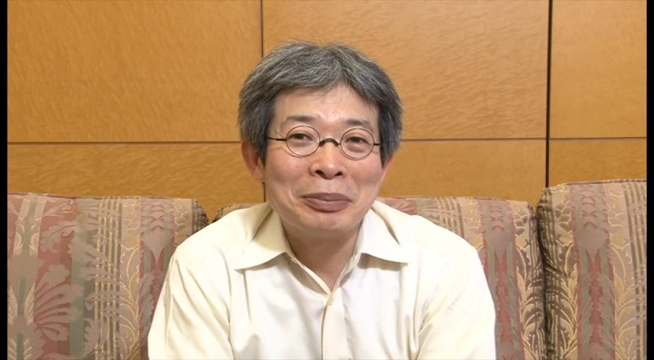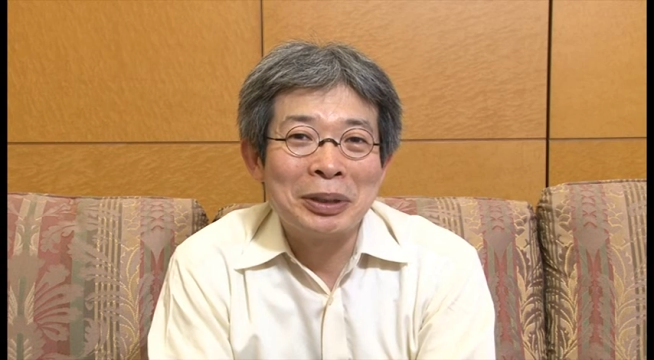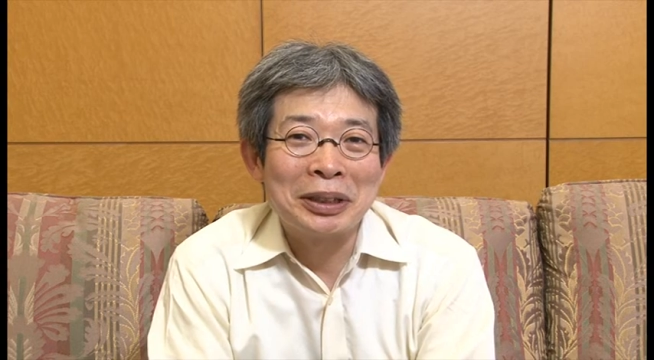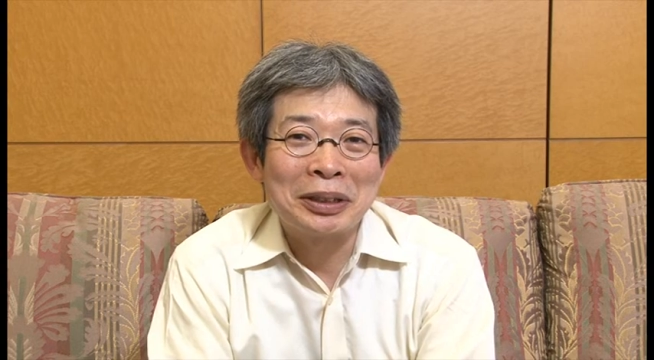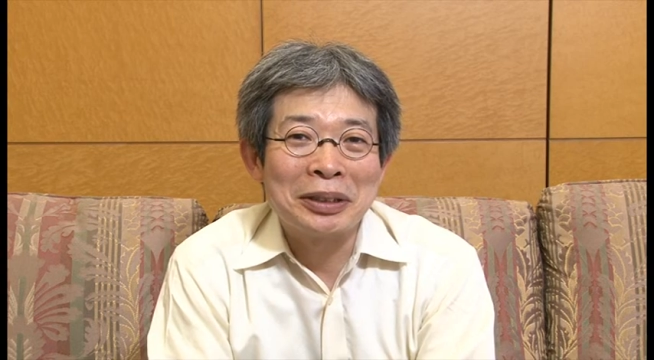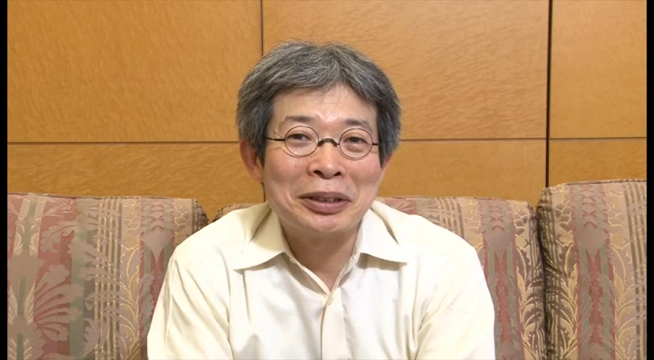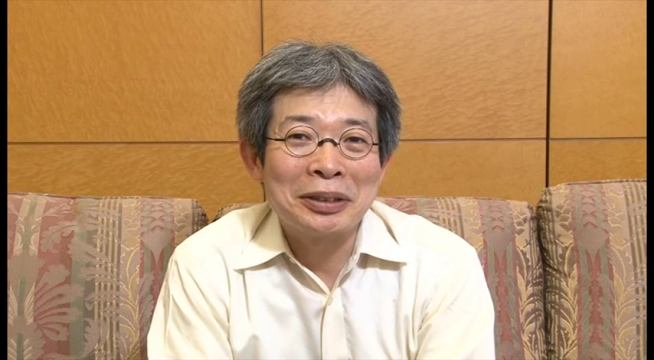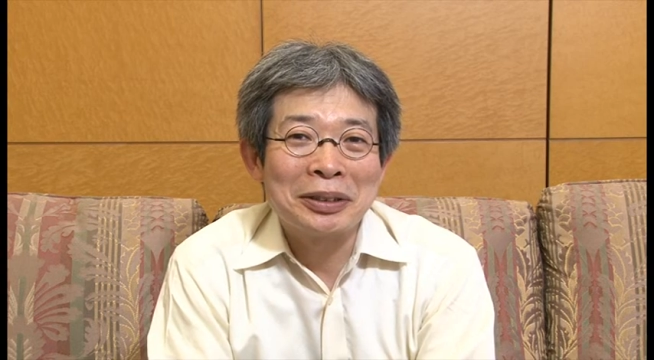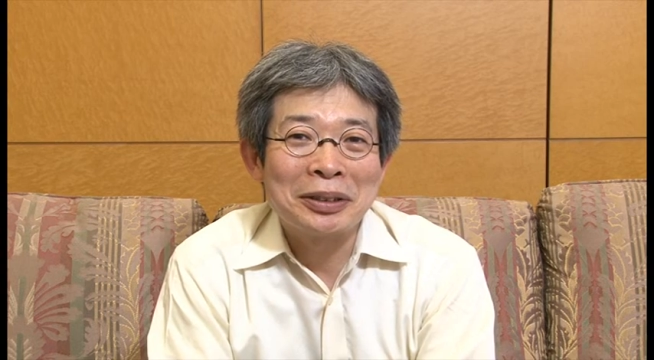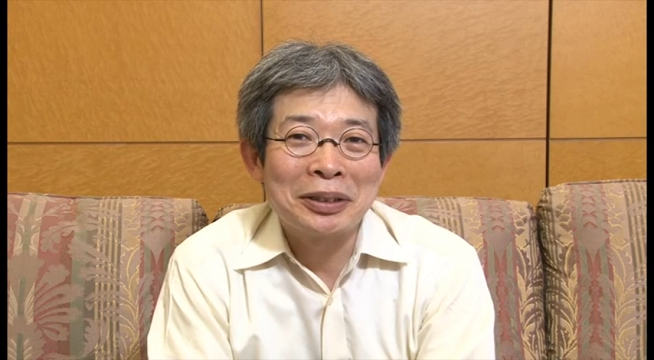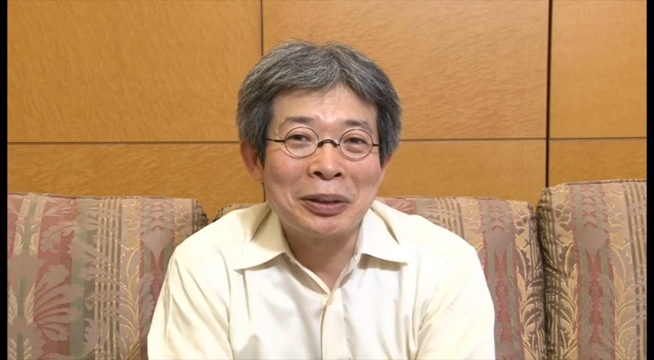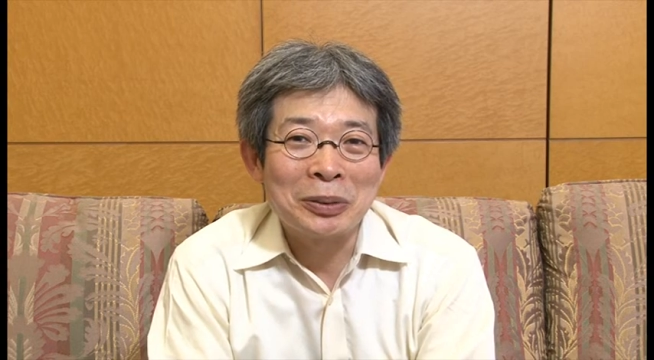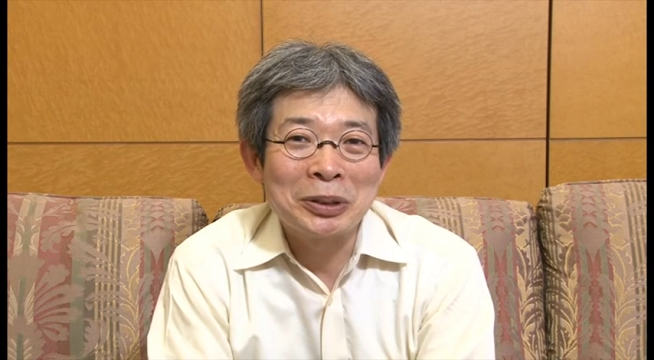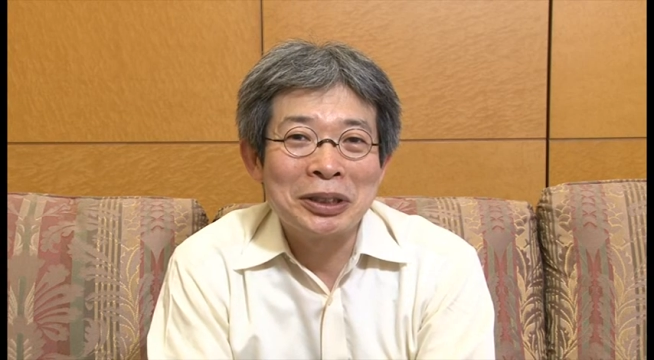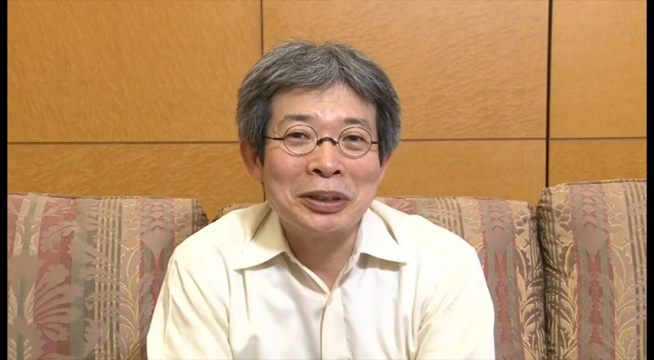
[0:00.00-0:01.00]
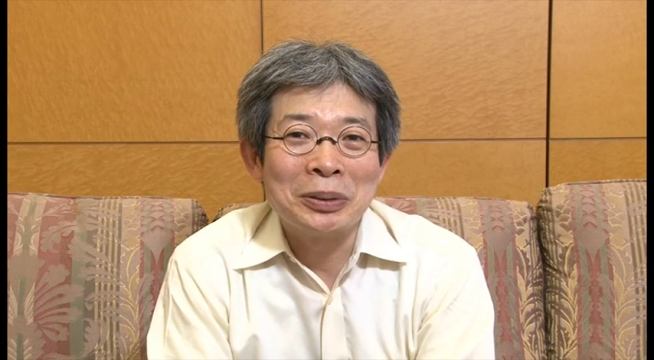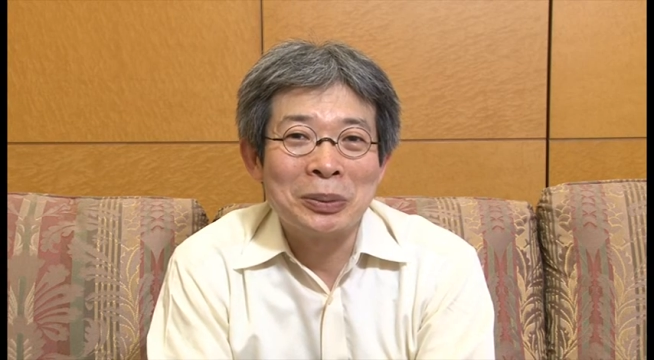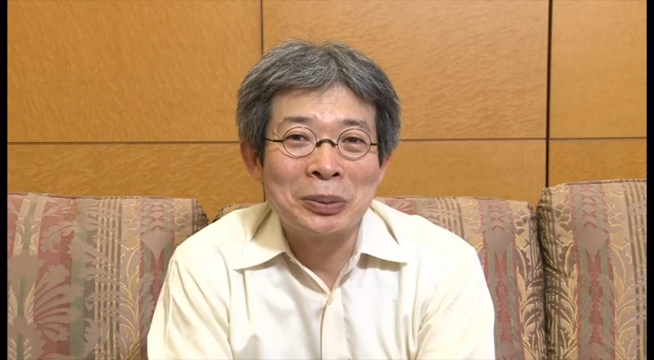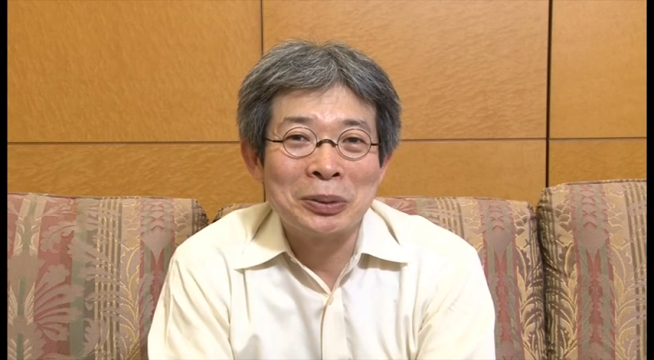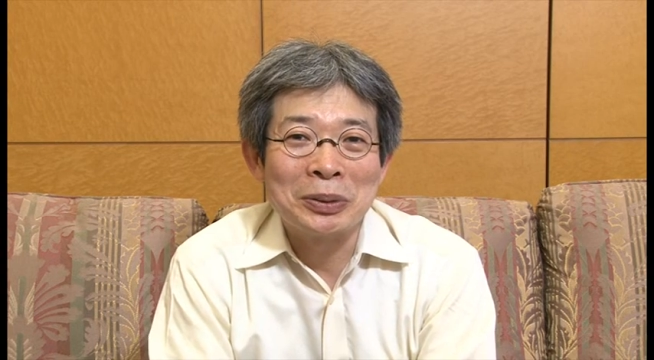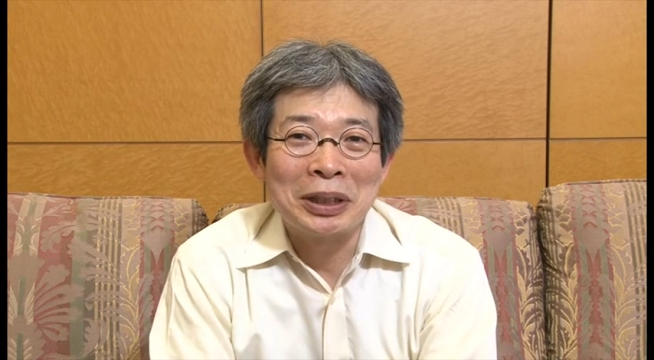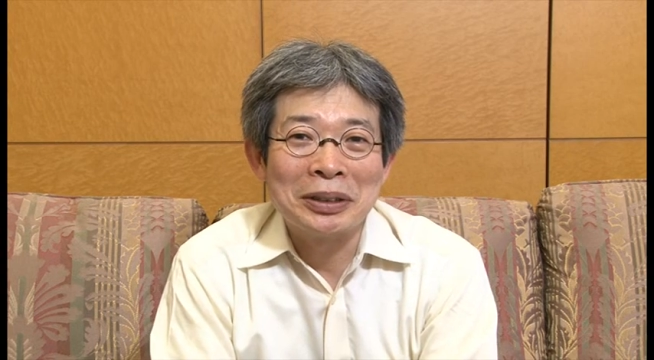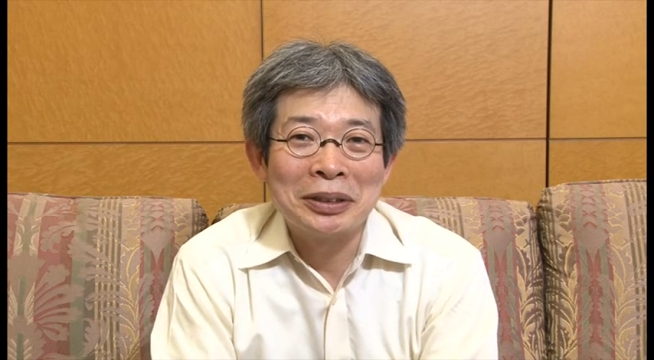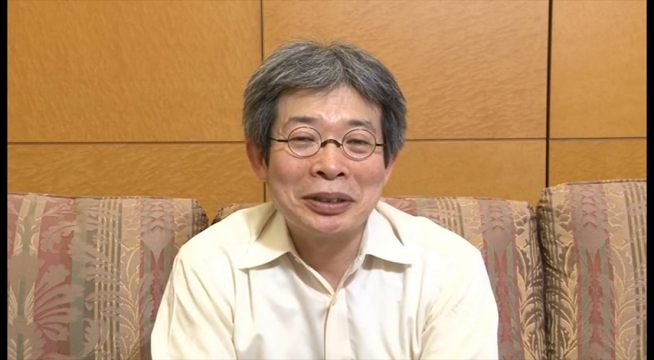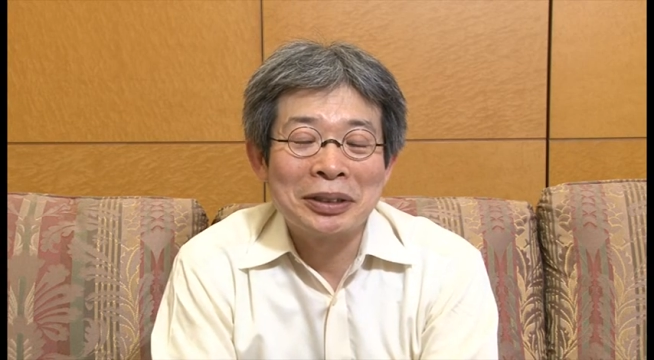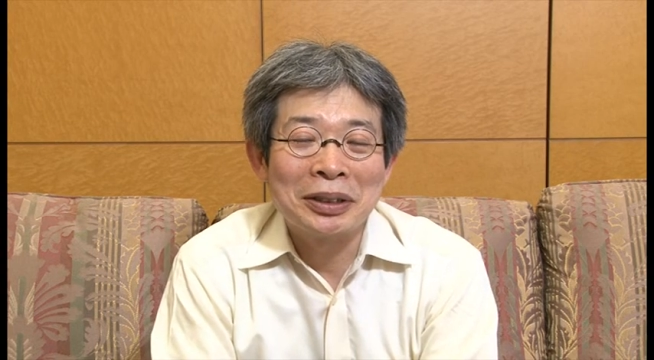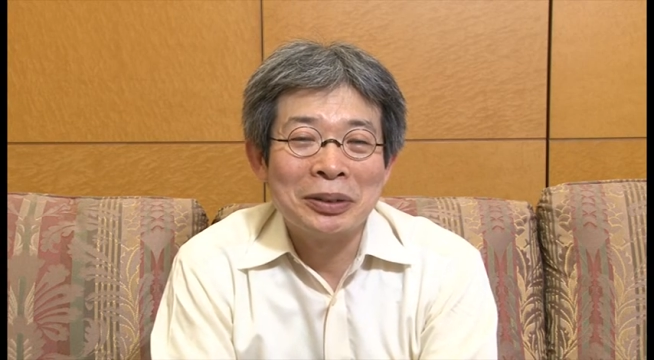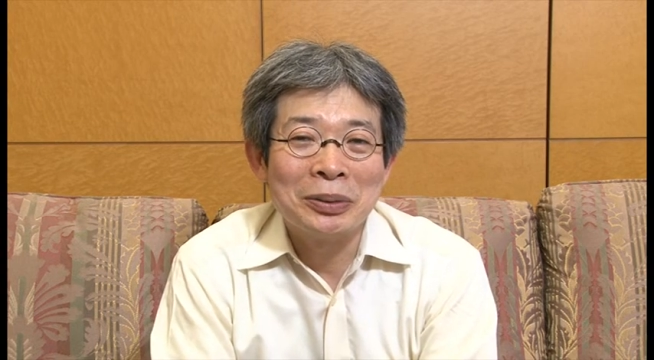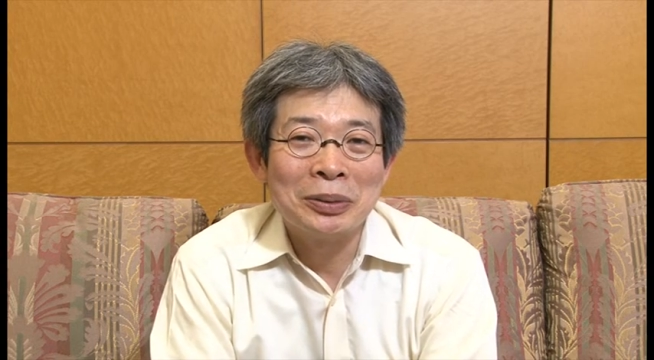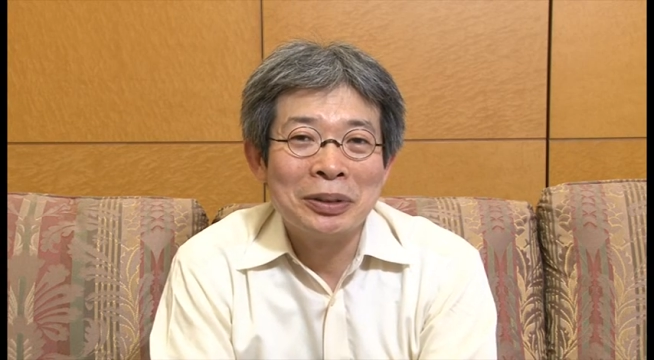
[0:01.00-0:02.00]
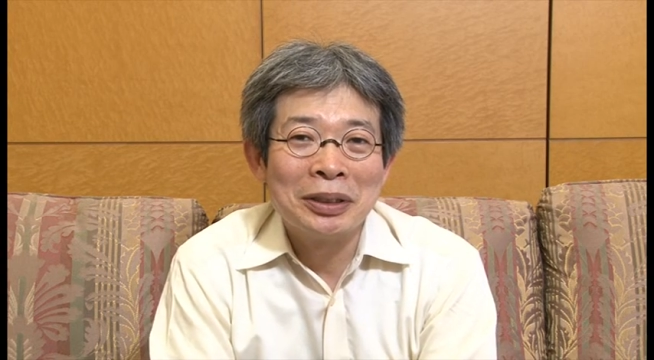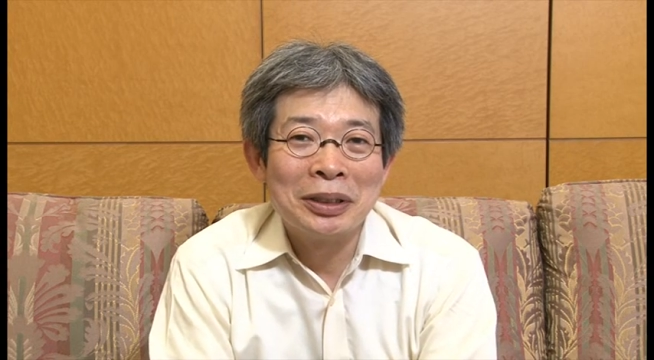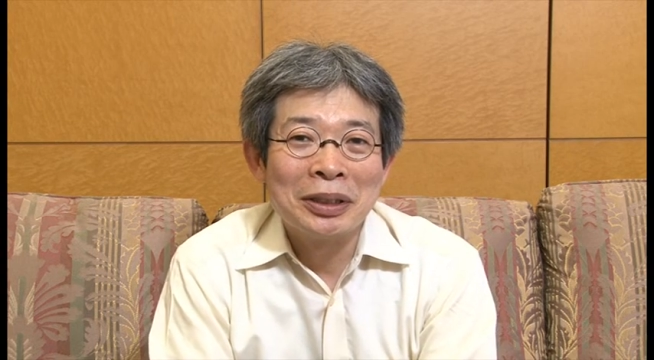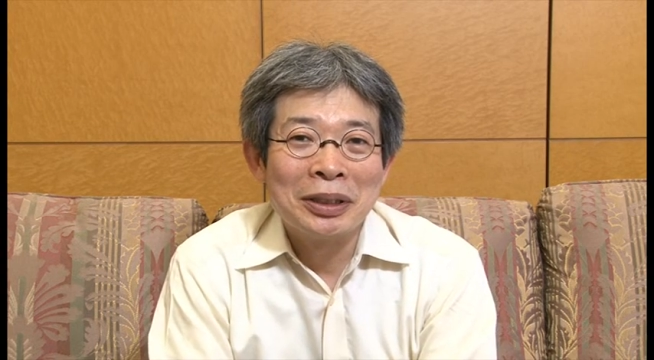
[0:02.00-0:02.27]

また楽しいところなんですけど、